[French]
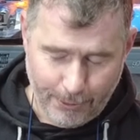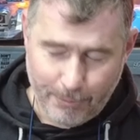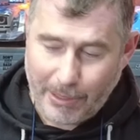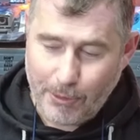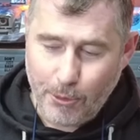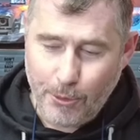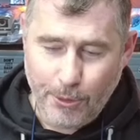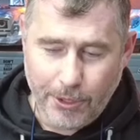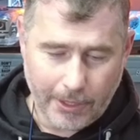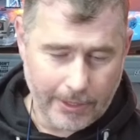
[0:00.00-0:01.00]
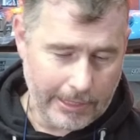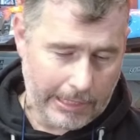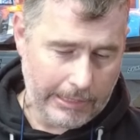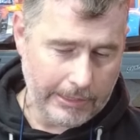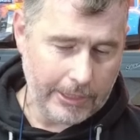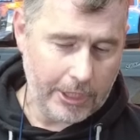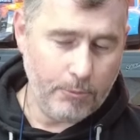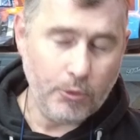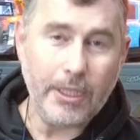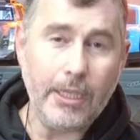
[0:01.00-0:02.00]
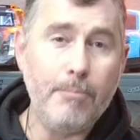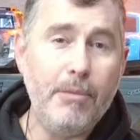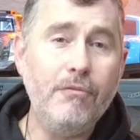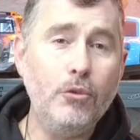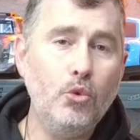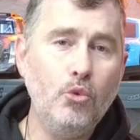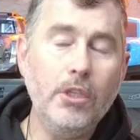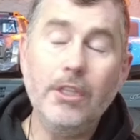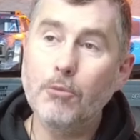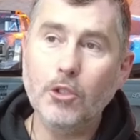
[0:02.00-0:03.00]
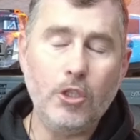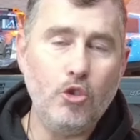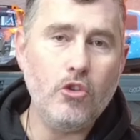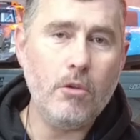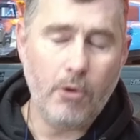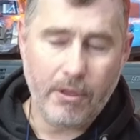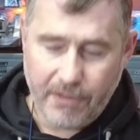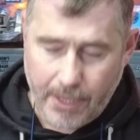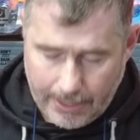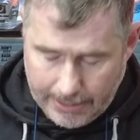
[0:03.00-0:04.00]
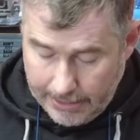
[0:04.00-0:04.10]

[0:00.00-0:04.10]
de peindre le Hulk, j'ai montré la belle photo de lui qui manquait juste le blanc à faire.